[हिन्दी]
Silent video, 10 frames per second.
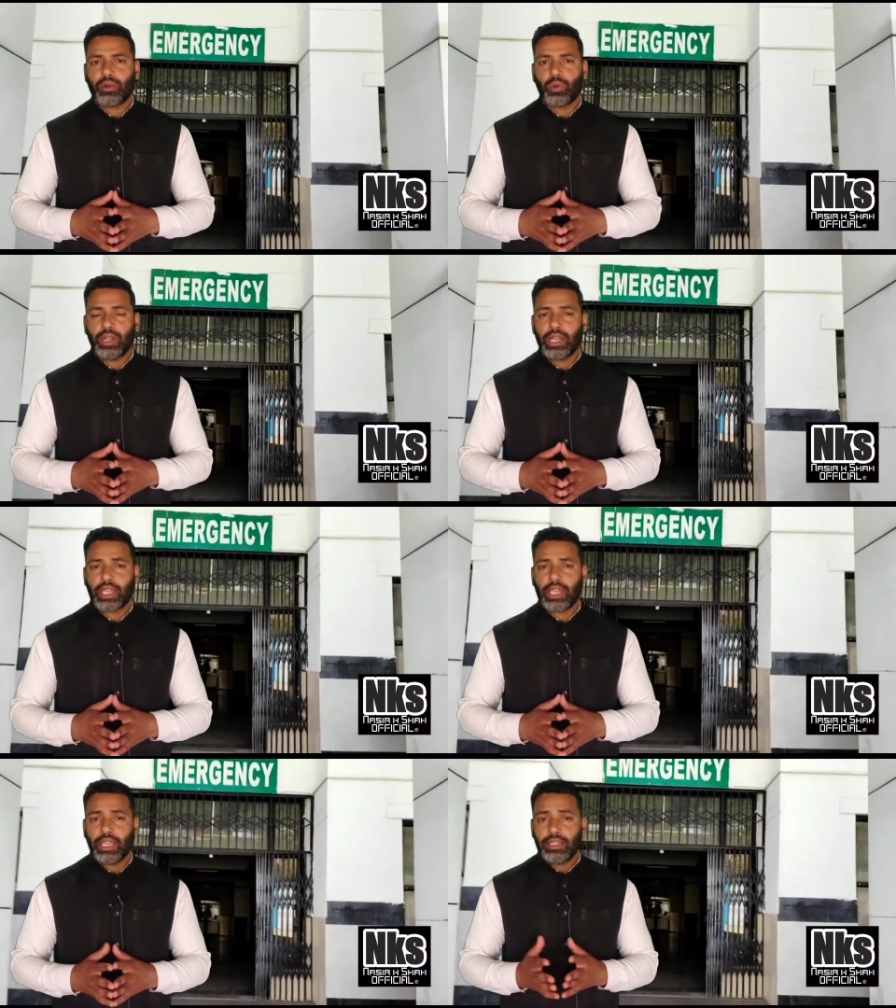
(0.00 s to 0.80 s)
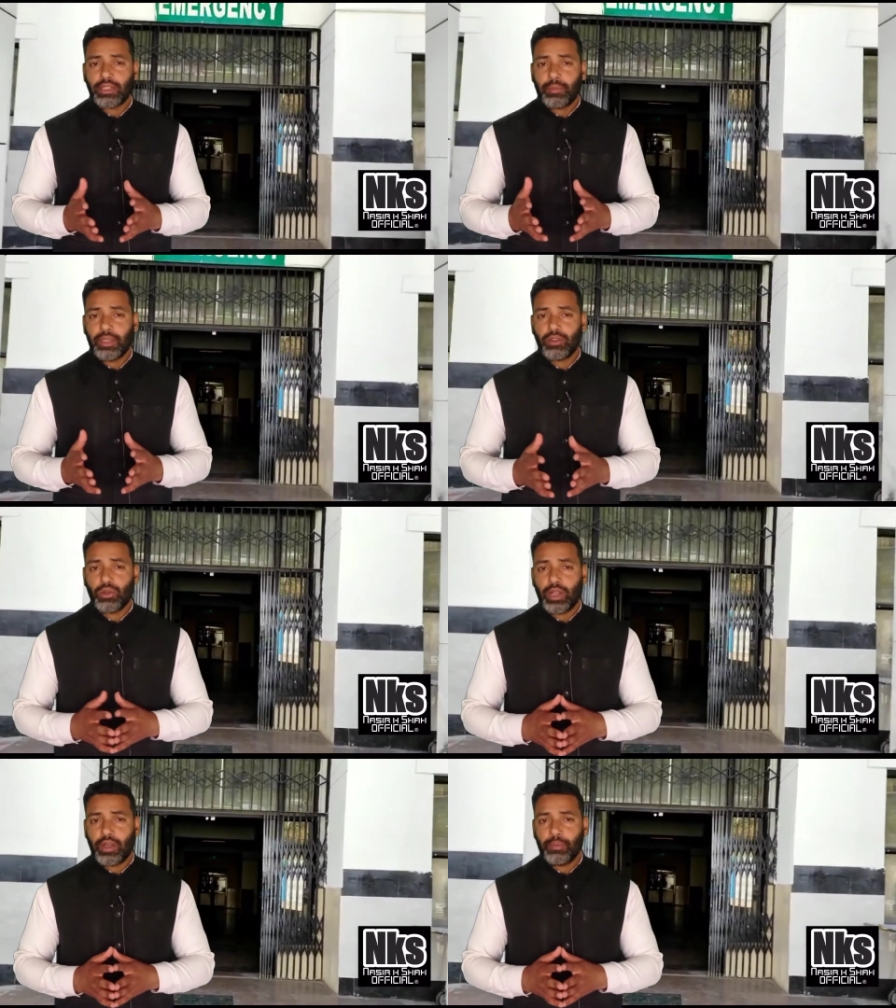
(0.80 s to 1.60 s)
करूँगा कि इस समय
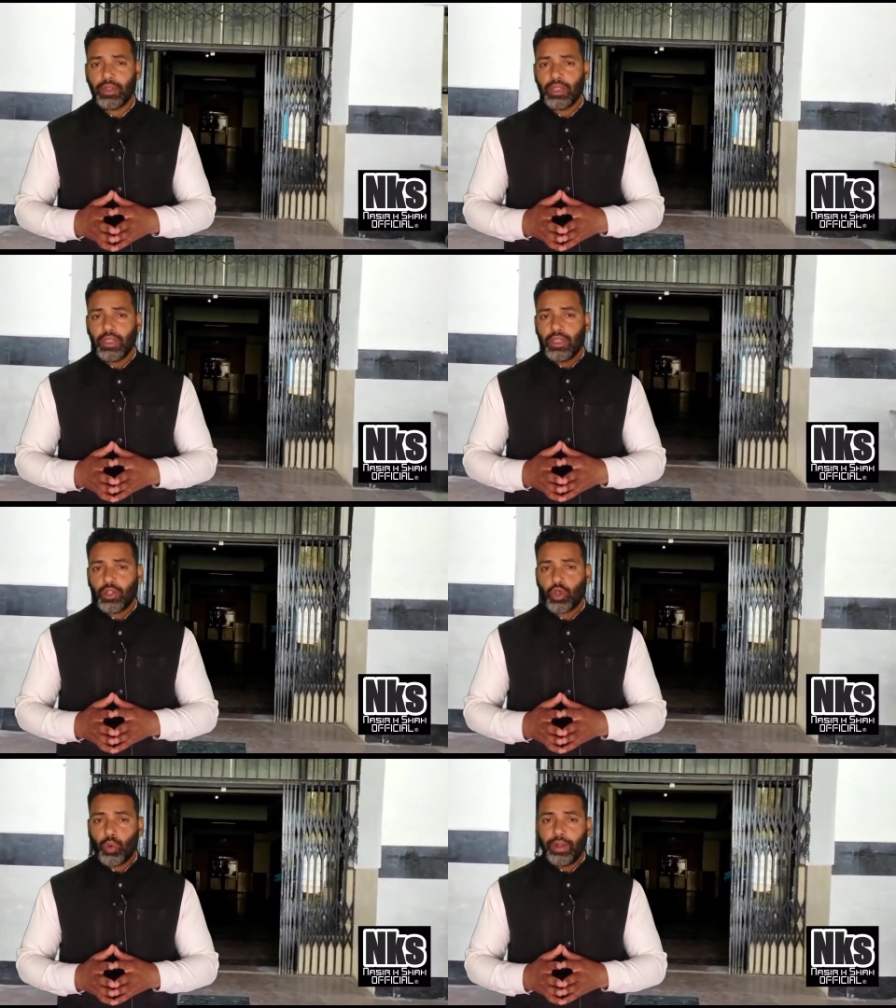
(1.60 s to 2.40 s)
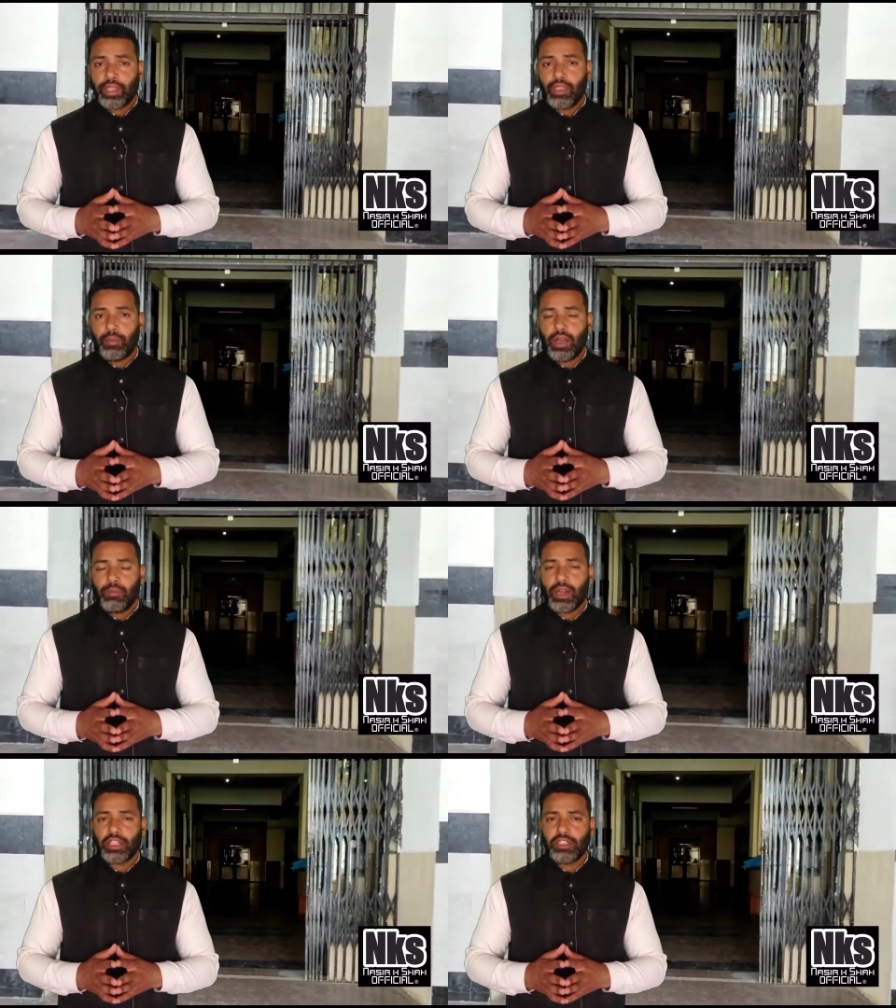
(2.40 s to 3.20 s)
जो हम कोविड की
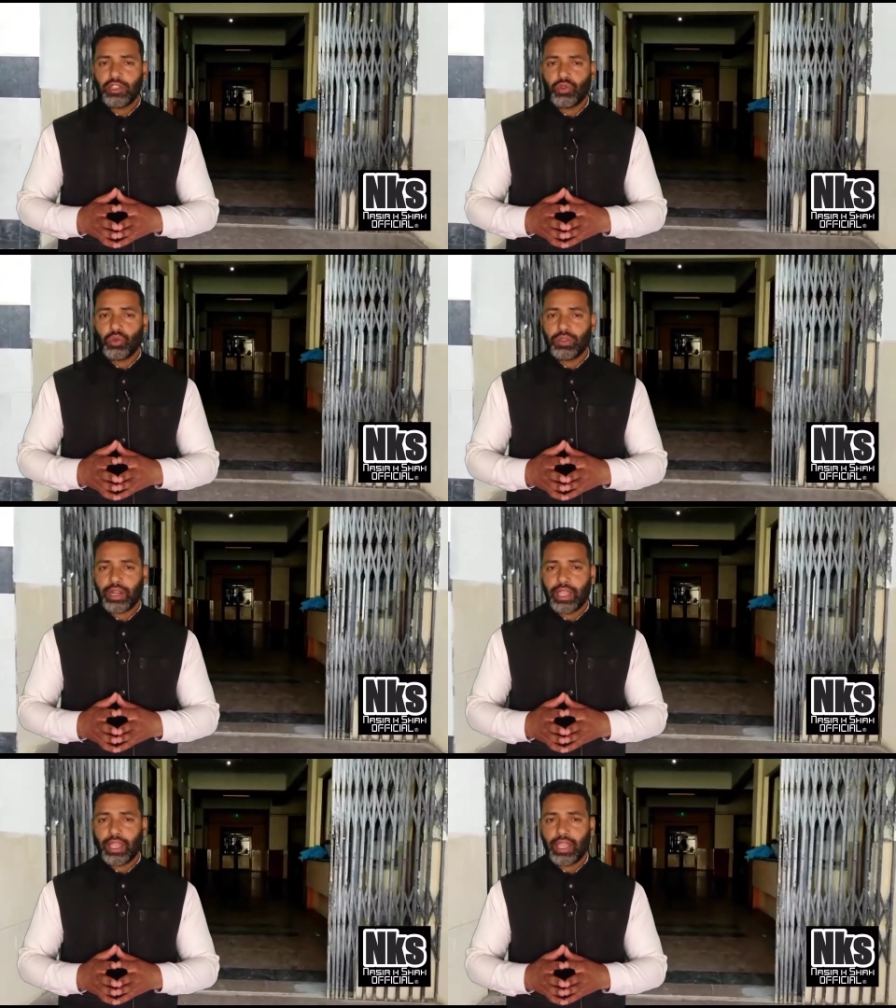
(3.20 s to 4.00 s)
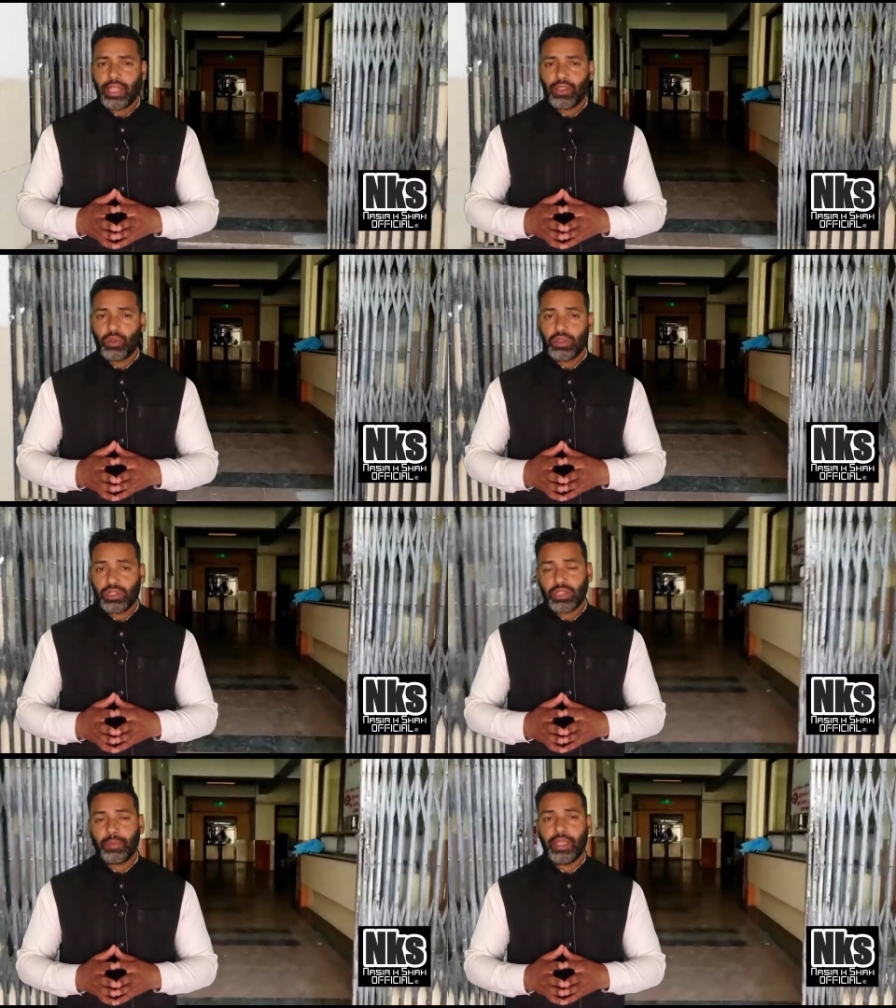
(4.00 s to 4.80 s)
महामारी से जूझ रहे हैं तो
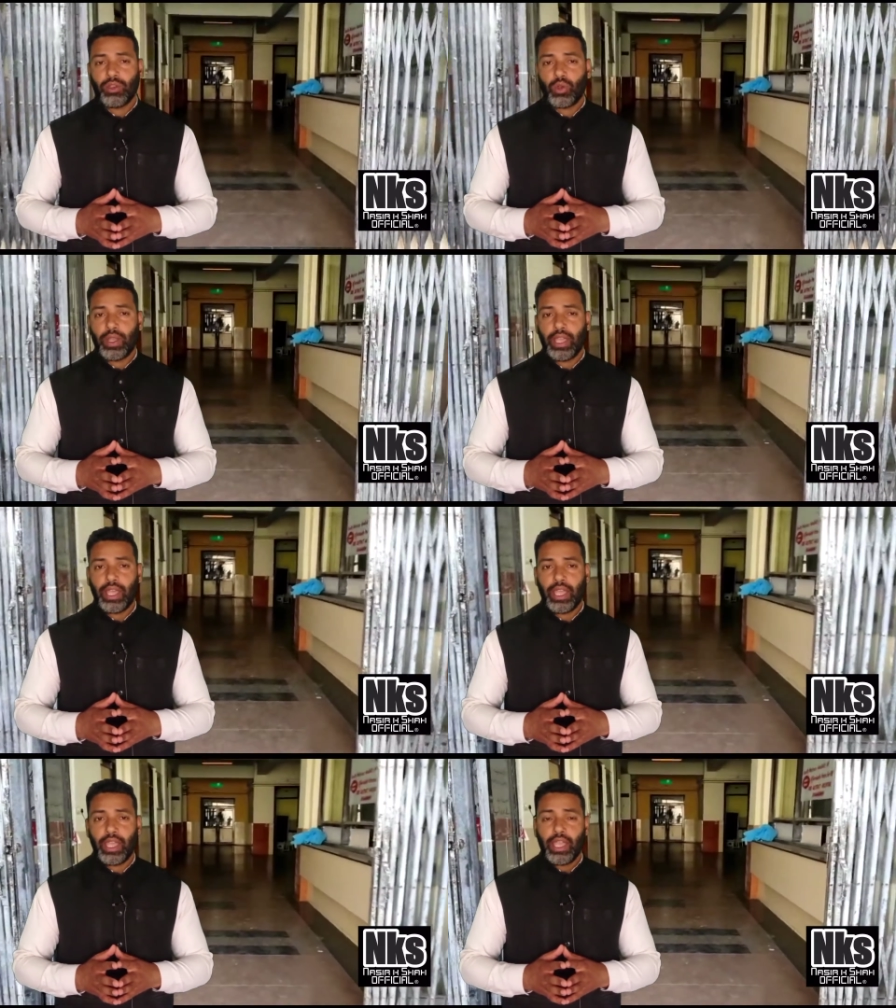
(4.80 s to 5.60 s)
इस समय जो है